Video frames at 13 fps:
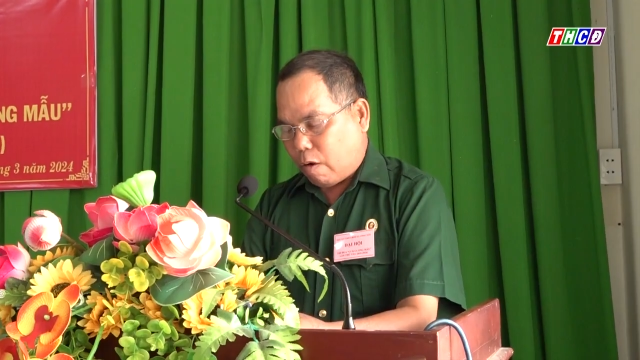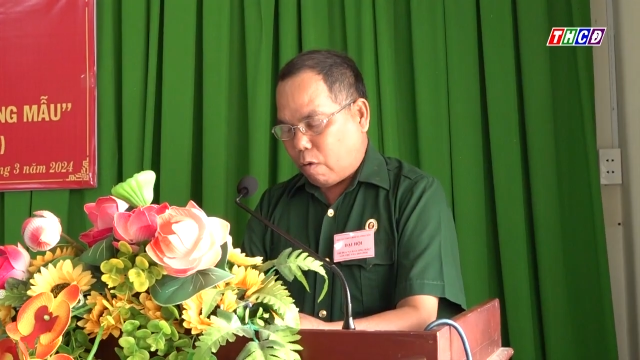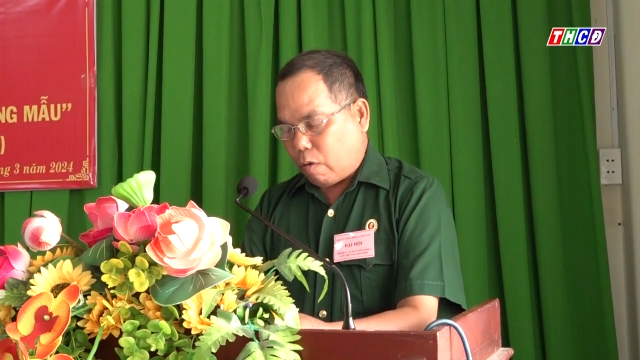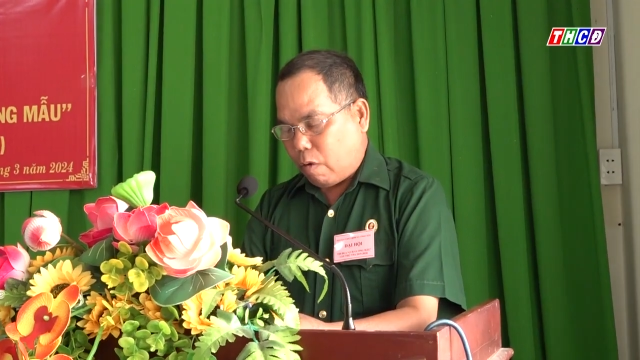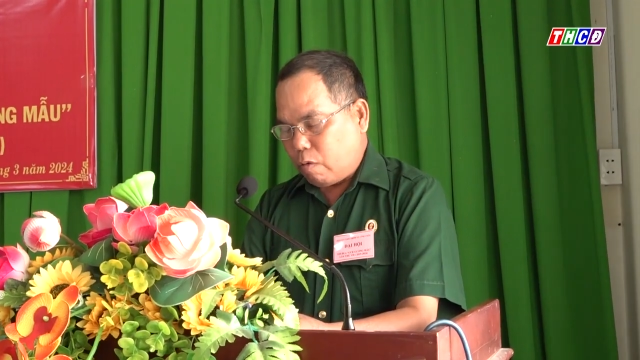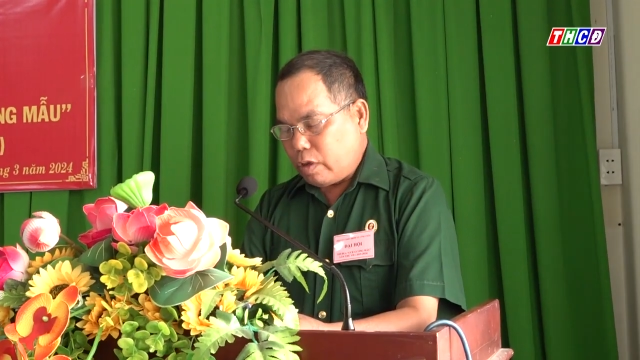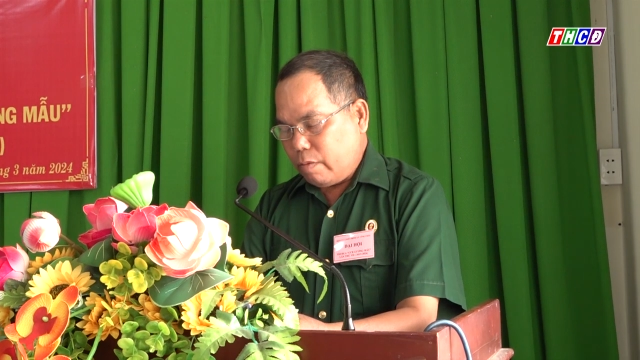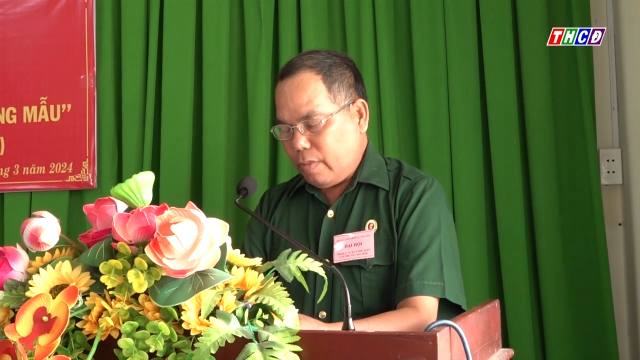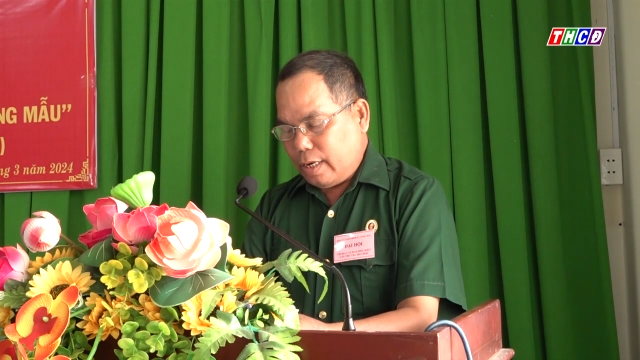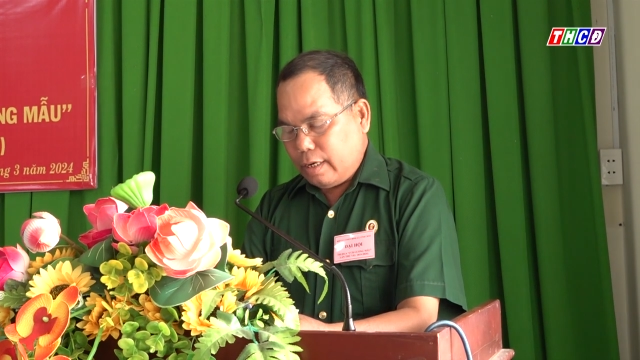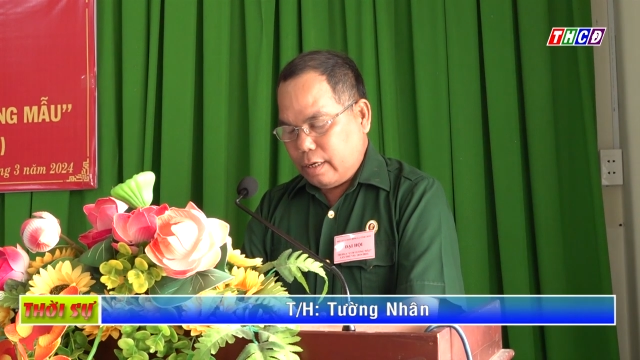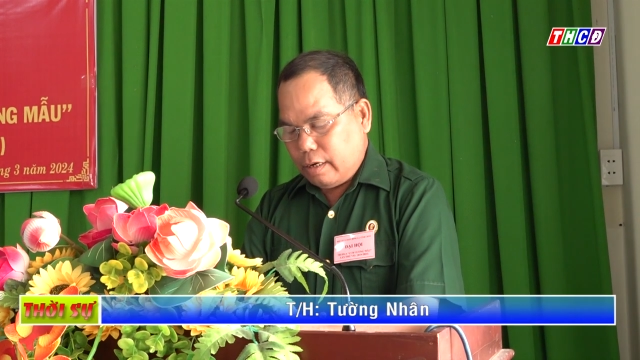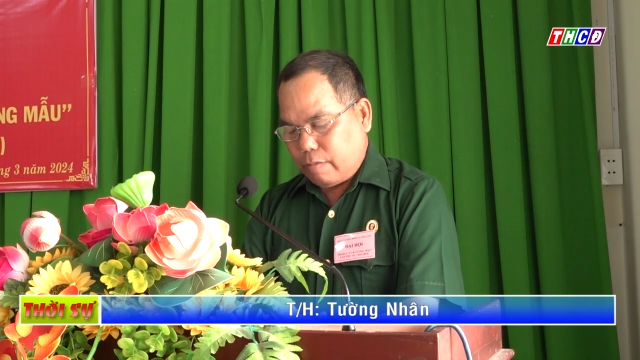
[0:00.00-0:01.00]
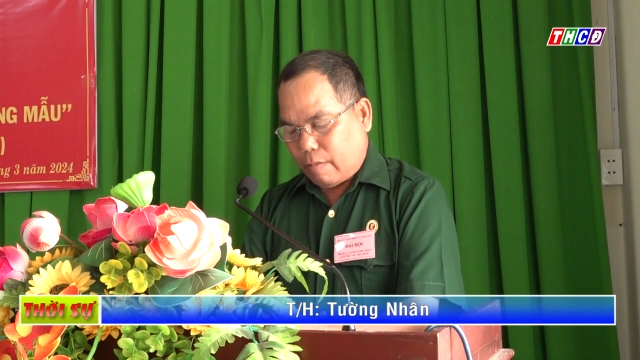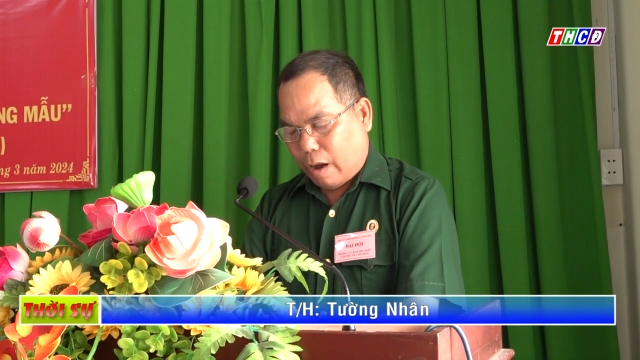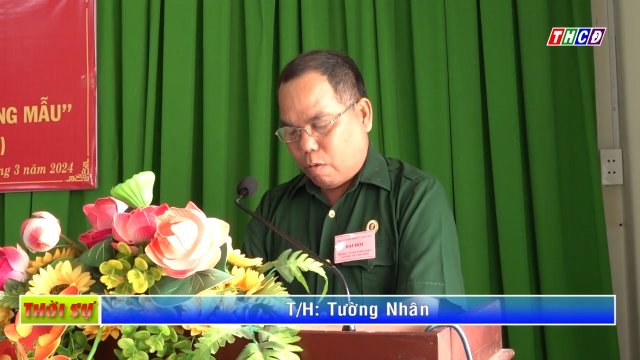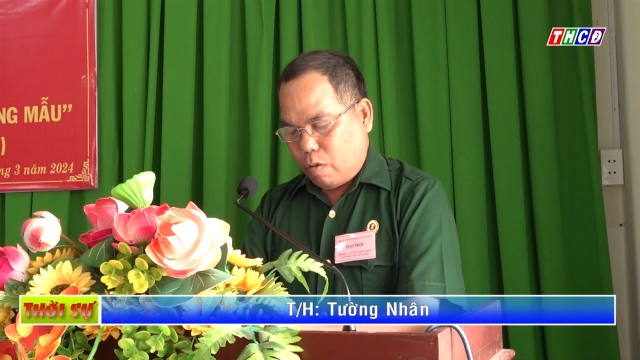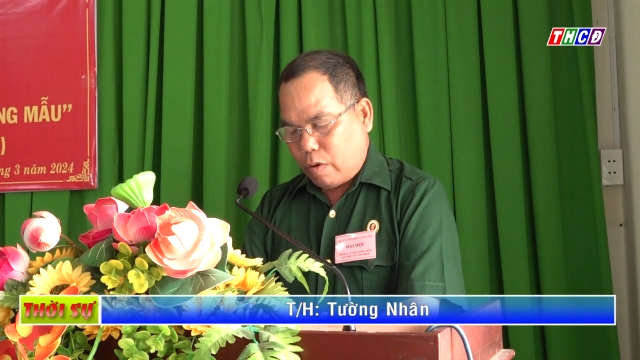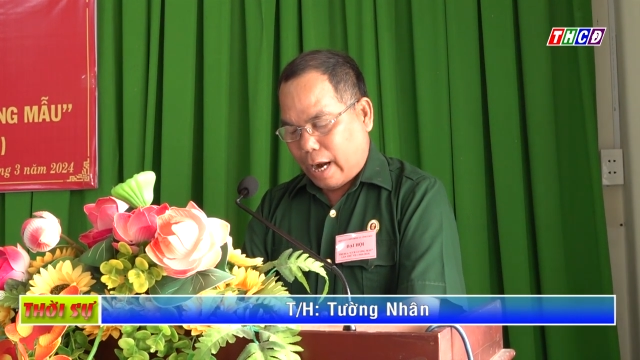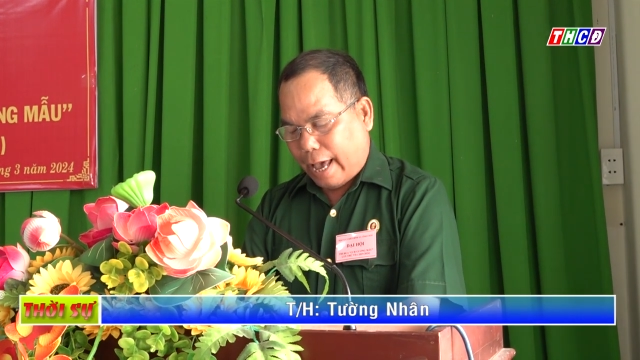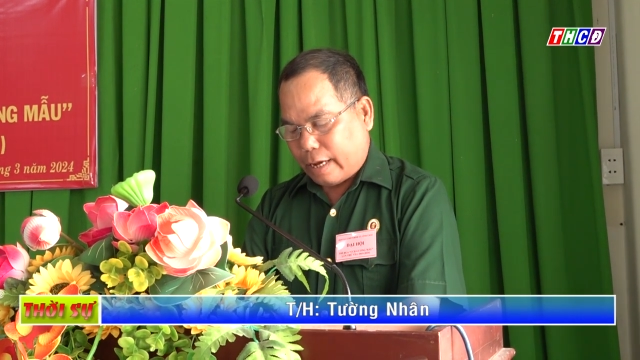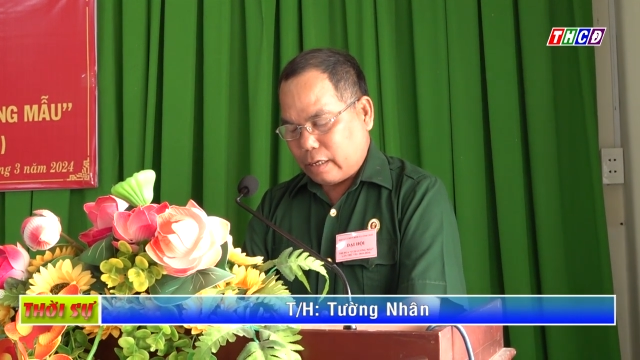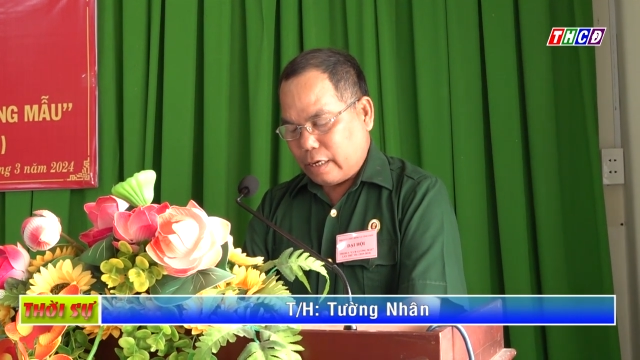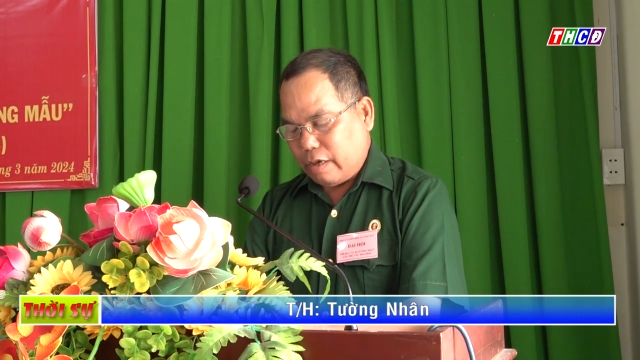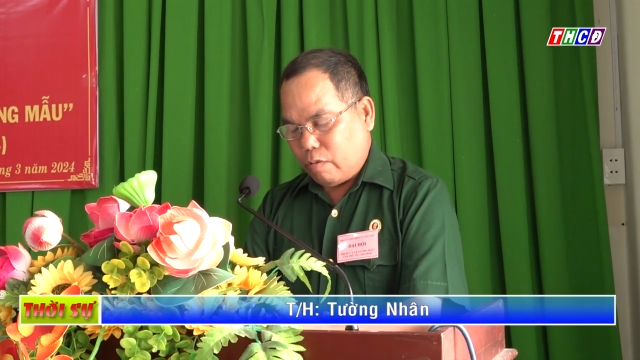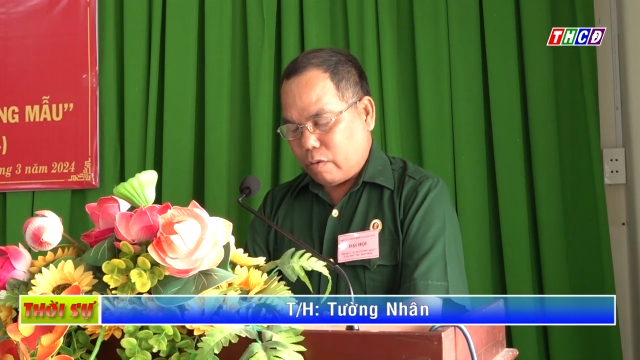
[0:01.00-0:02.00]
Cựu chiến binh xã Vĩnh Châu sẽ
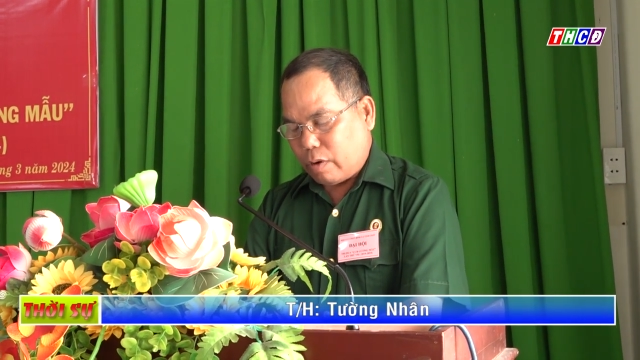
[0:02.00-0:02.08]
tiếp tục đẩy